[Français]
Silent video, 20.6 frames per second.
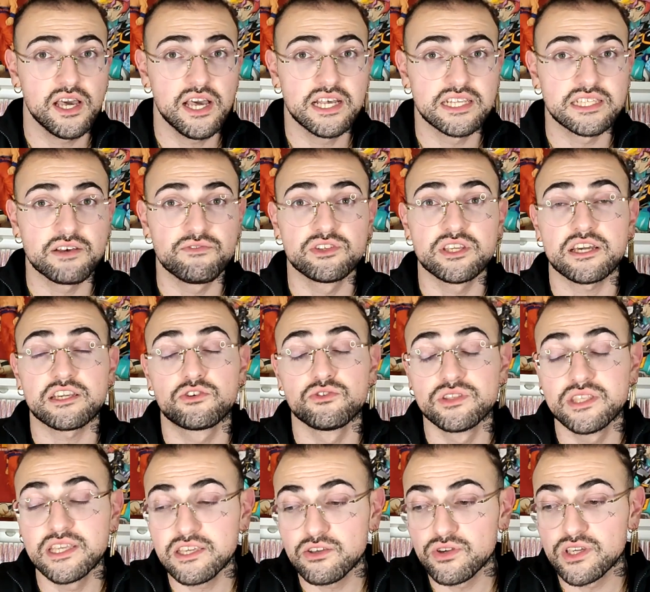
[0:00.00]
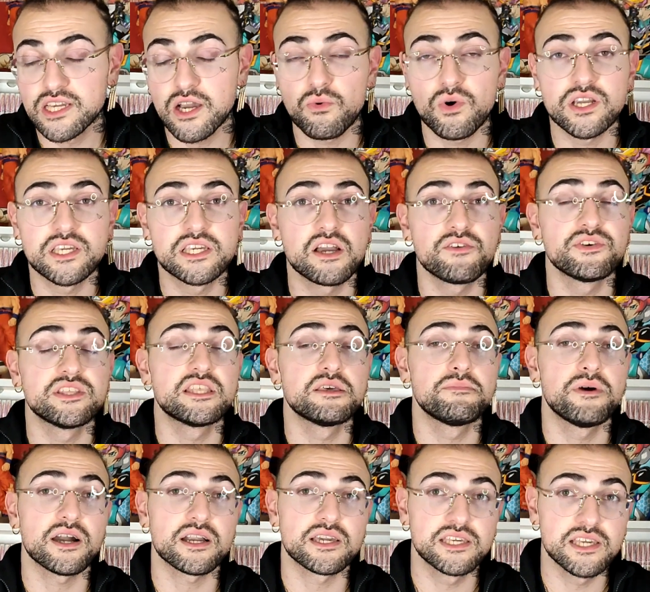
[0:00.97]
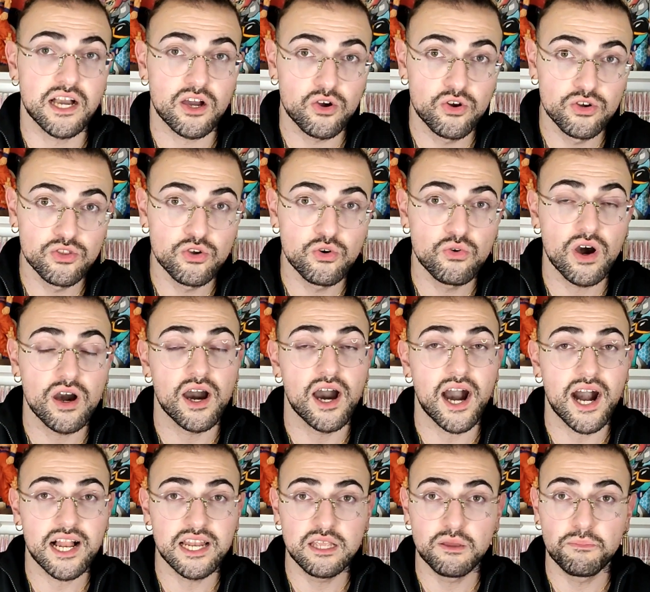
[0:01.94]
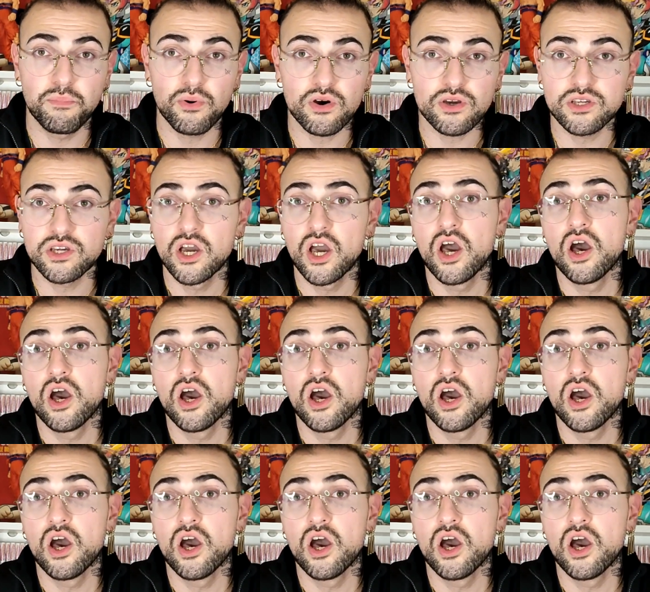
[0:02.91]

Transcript: Ça veut dire que dès que Kawaki avait débarqué à Konoha à l'époque,